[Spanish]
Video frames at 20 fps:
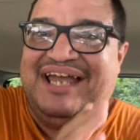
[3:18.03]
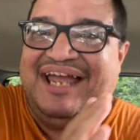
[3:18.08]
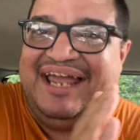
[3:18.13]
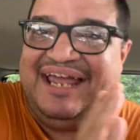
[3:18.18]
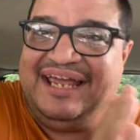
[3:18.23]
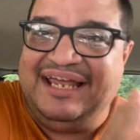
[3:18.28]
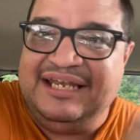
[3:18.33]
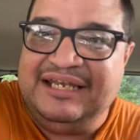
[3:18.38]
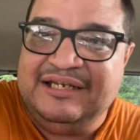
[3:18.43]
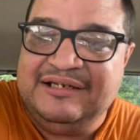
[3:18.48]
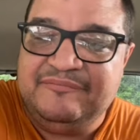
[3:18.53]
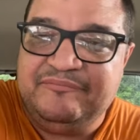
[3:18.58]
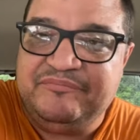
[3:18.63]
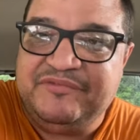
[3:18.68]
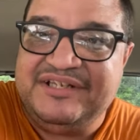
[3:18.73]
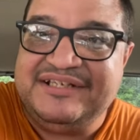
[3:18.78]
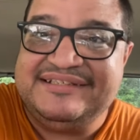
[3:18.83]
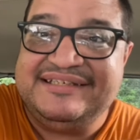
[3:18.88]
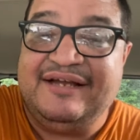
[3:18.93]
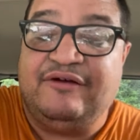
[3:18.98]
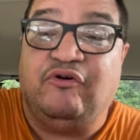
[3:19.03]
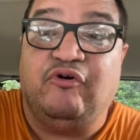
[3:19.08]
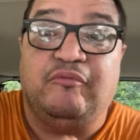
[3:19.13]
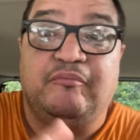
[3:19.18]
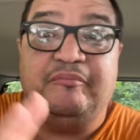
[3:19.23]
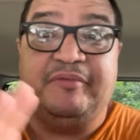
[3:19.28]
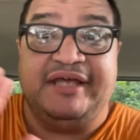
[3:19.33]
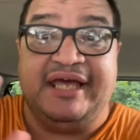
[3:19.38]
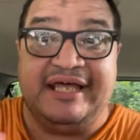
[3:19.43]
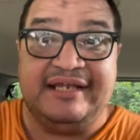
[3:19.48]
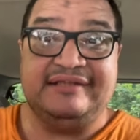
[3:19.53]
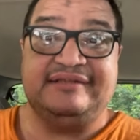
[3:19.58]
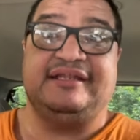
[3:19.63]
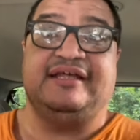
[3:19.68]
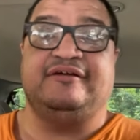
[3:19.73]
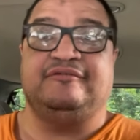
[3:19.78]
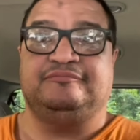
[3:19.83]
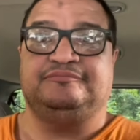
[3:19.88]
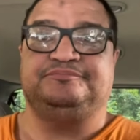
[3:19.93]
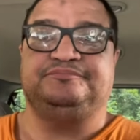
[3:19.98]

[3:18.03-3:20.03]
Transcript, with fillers: El y se convierte